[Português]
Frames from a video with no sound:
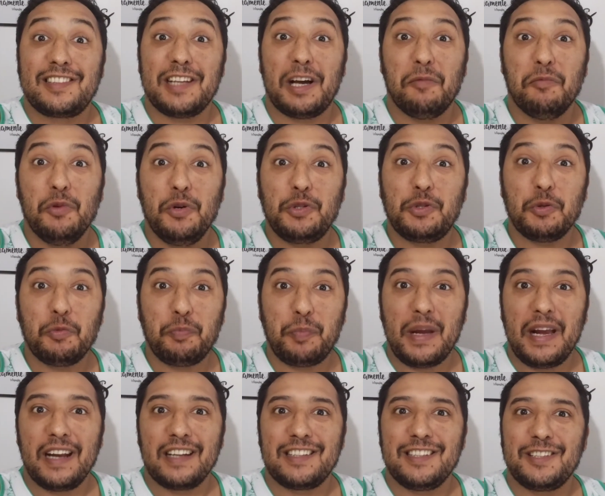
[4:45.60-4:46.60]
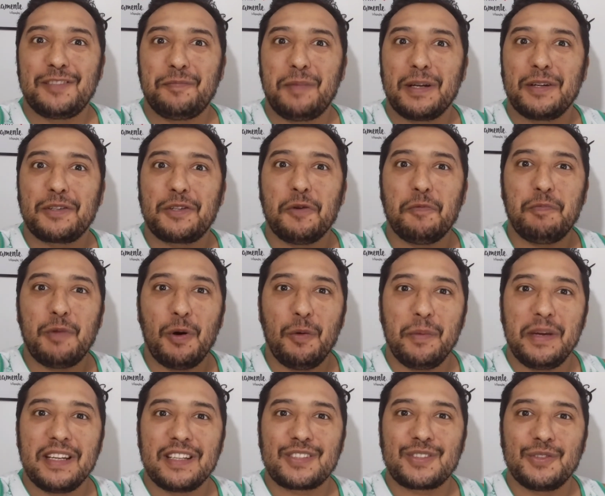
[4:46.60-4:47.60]
tá muito perto, espero que o
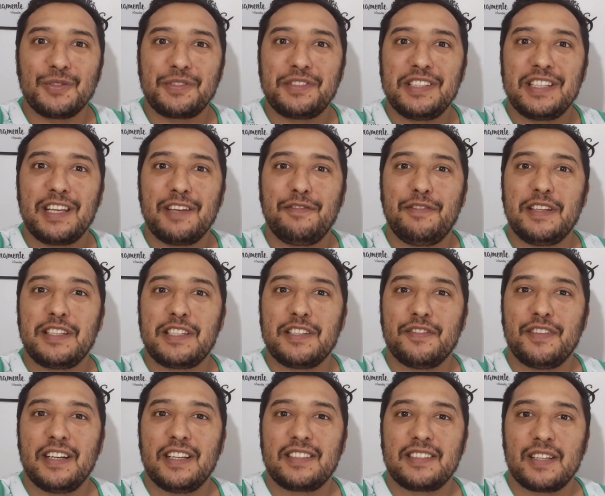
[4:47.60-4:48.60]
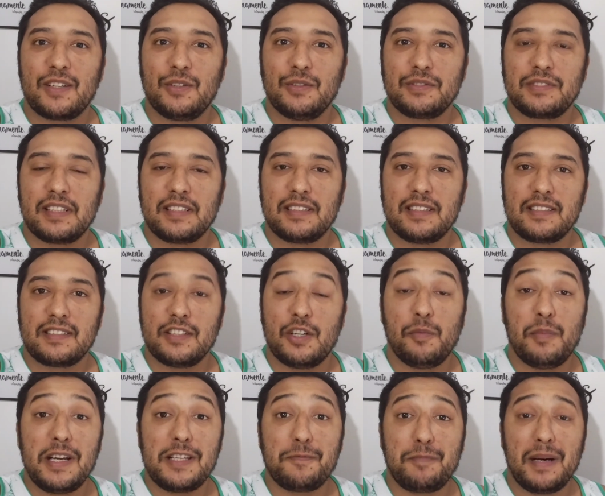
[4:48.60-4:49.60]
Palmeiras consiga efetivar essa
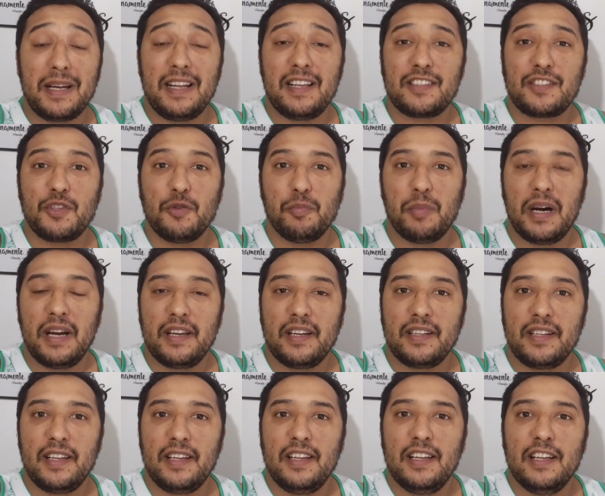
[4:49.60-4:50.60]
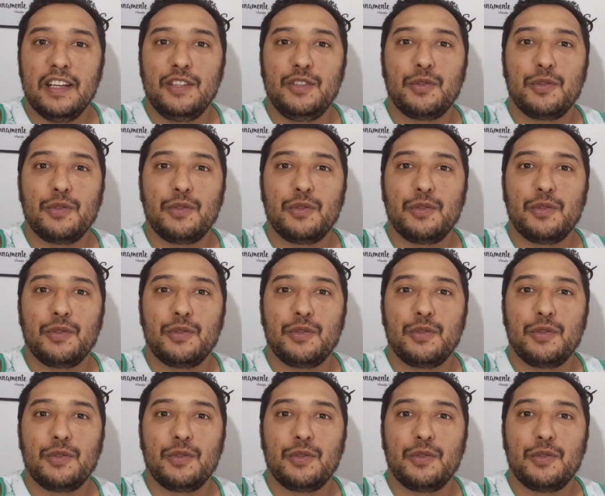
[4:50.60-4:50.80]
contratação, mas parece que o Bayern, né,